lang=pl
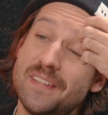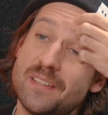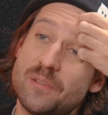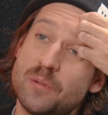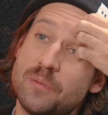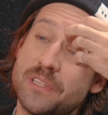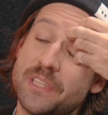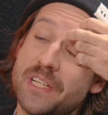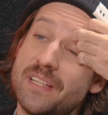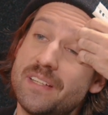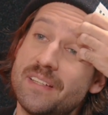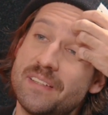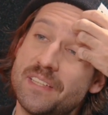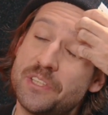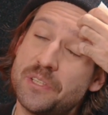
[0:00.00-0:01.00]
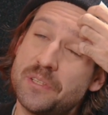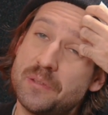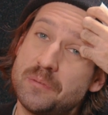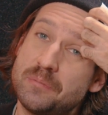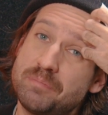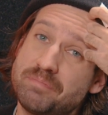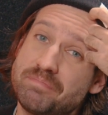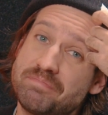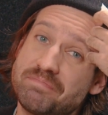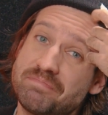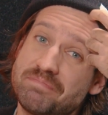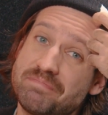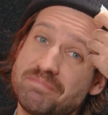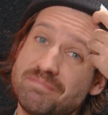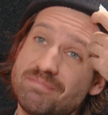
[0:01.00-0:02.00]
tłumaczenie, znaczy
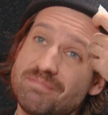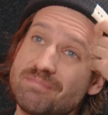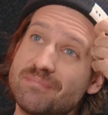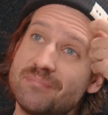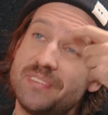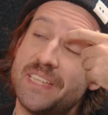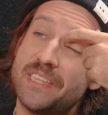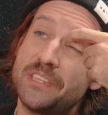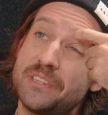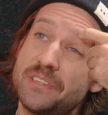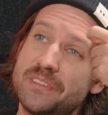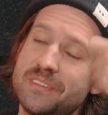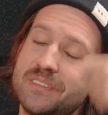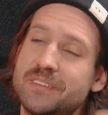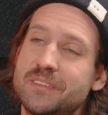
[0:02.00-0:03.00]
mm, wiesz,